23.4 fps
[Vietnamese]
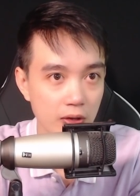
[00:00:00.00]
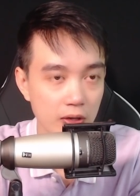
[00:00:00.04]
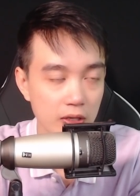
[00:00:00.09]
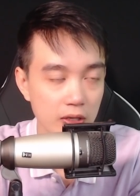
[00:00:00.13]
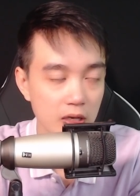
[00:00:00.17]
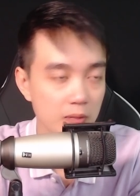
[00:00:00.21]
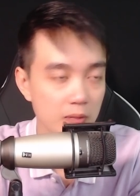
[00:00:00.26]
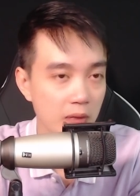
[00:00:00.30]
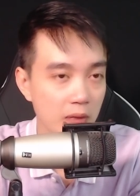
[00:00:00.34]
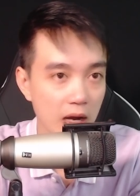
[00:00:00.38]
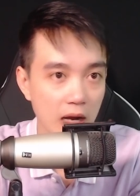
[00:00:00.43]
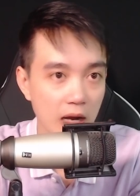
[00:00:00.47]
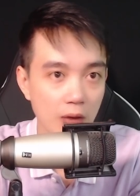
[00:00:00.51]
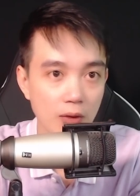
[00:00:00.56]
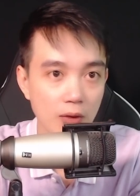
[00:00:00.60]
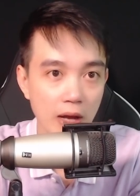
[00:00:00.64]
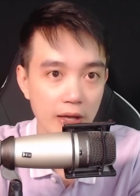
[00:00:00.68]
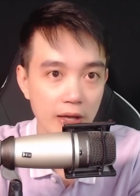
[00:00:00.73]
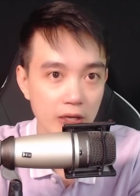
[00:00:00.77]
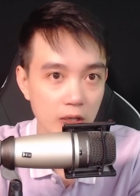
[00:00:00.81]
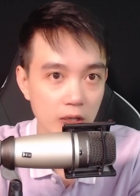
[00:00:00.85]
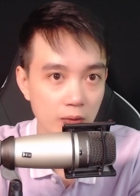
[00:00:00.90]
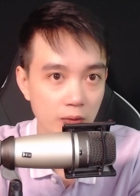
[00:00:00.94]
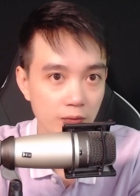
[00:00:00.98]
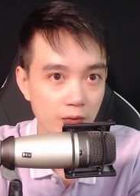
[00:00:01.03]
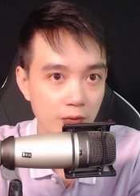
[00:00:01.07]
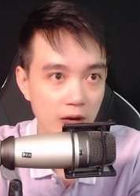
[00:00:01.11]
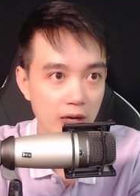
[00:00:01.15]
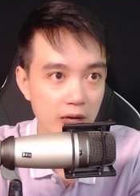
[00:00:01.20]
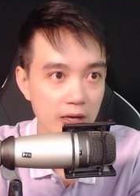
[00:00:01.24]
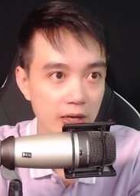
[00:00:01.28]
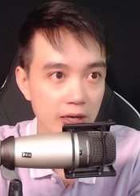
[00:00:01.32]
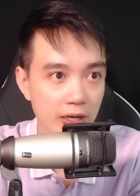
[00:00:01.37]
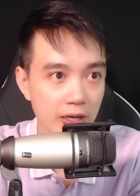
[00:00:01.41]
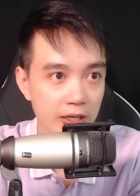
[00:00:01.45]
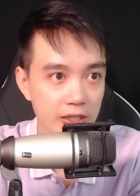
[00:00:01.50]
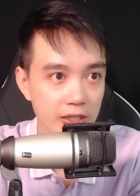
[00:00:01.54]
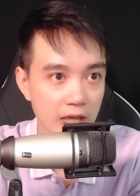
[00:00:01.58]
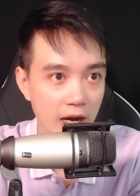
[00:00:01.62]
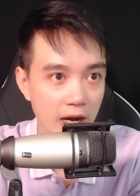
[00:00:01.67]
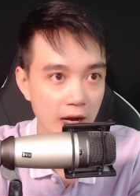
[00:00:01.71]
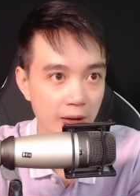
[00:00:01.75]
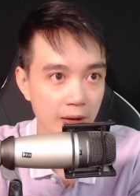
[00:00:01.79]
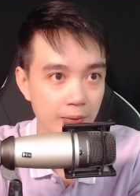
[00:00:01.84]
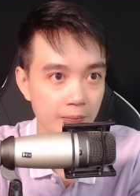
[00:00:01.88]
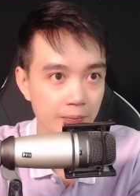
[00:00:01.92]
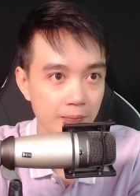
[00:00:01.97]
Nhưng mà lão lại không phát hiện
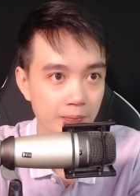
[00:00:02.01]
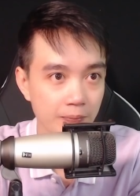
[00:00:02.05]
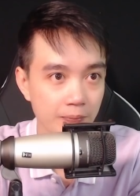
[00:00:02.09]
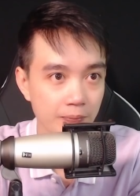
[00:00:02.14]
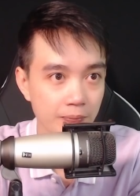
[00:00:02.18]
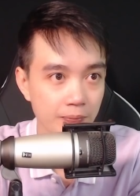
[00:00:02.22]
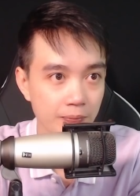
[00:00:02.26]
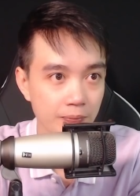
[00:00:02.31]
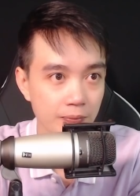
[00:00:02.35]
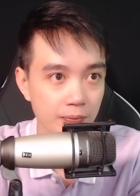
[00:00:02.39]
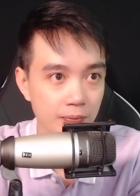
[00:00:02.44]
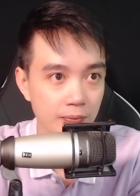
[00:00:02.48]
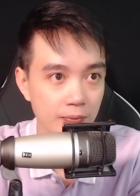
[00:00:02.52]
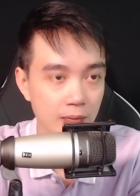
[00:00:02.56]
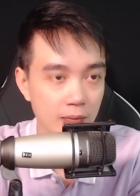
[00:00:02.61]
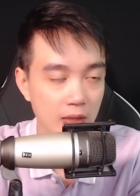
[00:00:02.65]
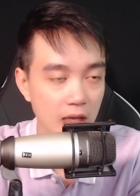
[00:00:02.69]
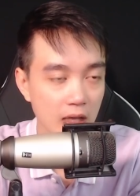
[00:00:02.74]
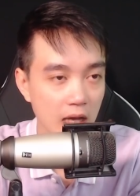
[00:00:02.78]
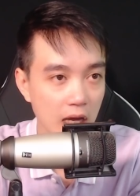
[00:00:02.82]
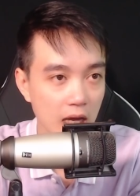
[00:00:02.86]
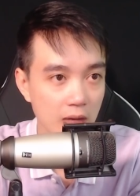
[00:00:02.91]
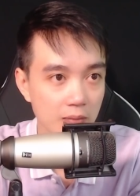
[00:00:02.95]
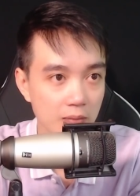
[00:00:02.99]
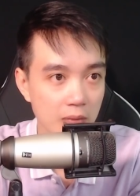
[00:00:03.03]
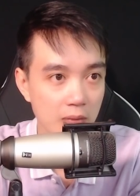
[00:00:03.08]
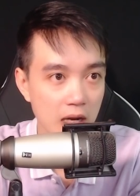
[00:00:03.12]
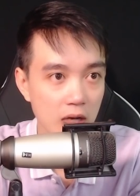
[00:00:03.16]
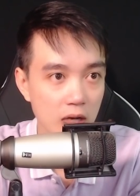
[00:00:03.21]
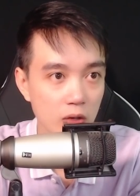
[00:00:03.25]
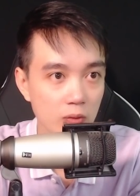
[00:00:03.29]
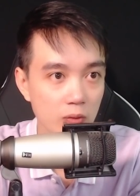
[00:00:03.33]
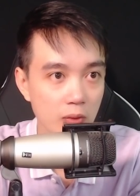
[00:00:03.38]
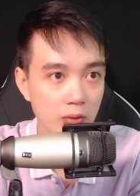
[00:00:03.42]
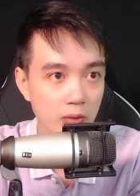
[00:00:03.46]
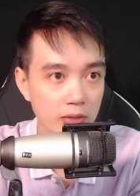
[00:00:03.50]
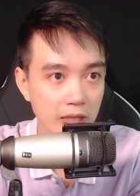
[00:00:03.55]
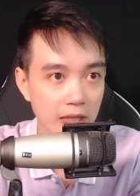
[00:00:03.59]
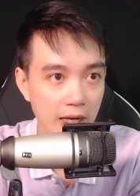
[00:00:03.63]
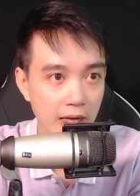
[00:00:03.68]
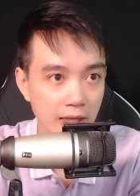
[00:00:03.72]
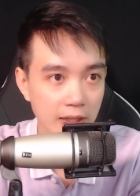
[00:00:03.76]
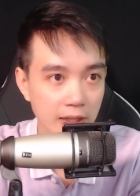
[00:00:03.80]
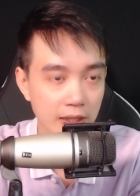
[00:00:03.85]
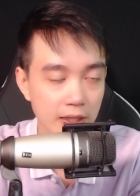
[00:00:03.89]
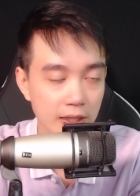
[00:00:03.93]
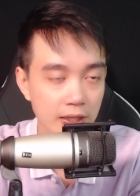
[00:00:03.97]
ra ánh mắt của bóng
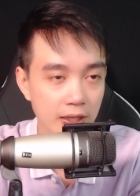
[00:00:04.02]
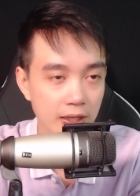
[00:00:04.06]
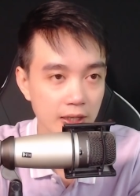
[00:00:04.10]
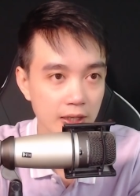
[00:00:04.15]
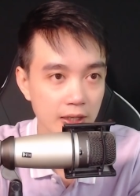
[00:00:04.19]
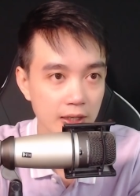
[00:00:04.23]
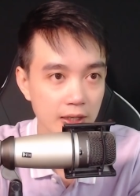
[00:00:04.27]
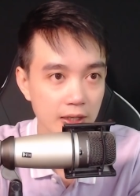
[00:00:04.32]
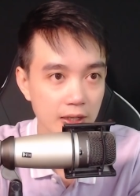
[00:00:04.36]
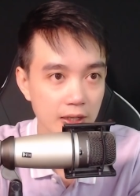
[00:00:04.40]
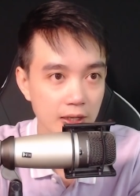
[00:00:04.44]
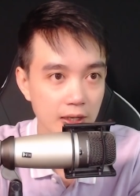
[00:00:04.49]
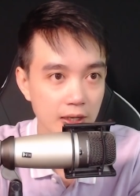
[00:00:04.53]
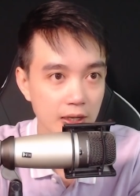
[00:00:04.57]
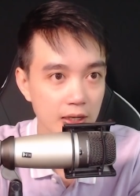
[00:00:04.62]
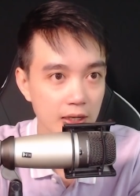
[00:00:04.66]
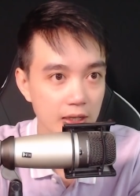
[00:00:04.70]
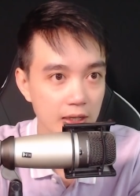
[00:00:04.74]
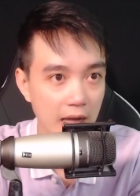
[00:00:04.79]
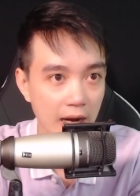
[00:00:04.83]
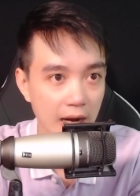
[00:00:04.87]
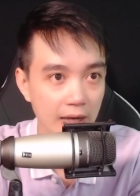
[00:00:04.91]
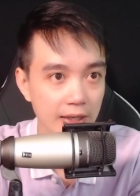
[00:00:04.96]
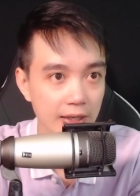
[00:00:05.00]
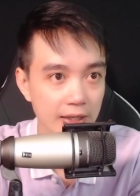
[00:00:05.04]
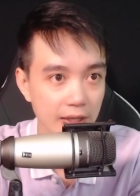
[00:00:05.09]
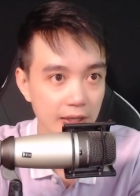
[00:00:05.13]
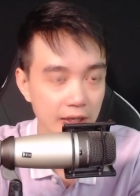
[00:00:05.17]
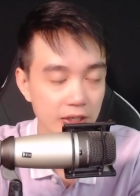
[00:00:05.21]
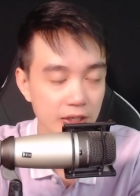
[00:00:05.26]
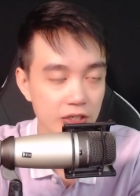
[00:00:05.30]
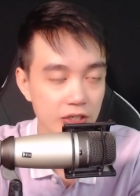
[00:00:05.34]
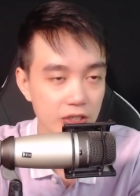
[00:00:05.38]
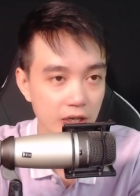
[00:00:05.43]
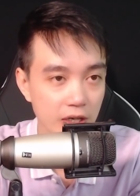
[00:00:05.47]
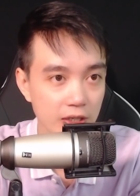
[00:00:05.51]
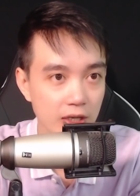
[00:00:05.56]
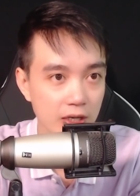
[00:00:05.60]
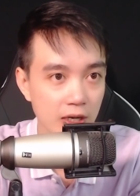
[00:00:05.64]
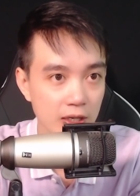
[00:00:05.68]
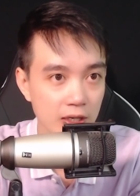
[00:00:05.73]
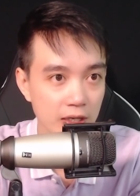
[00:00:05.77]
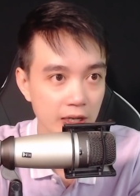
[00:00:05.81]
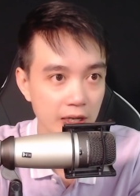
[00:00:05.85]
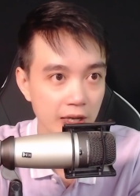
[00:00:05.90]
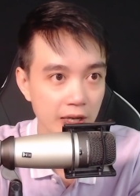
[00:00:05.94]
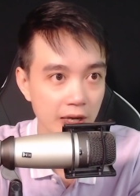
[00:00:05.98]
dáng kia đang dần trở nên
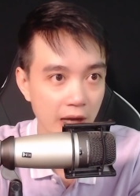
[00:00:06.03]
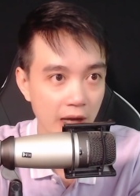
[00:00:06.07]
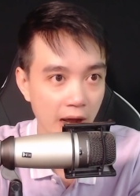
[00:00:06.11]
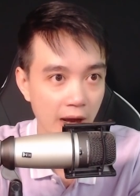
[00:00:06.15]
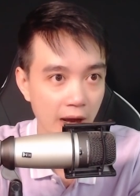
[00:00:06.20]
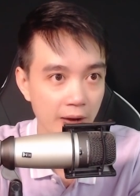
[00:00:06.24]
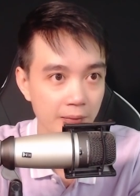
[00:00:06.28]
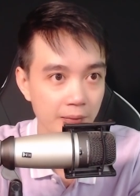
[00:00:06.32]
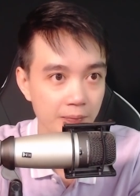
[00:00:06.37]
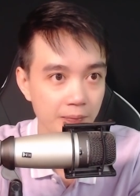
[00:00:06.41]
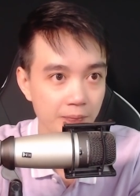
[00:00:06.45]
kỳ lạ.